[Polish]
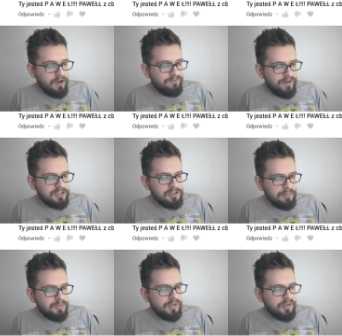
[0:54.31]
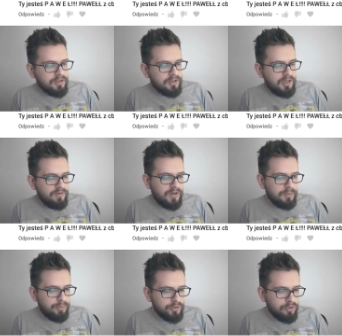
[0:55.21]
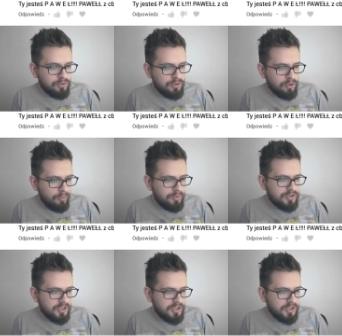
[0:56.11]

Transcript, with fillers: Weź lepiej nie nagrywaj, bo to co robisz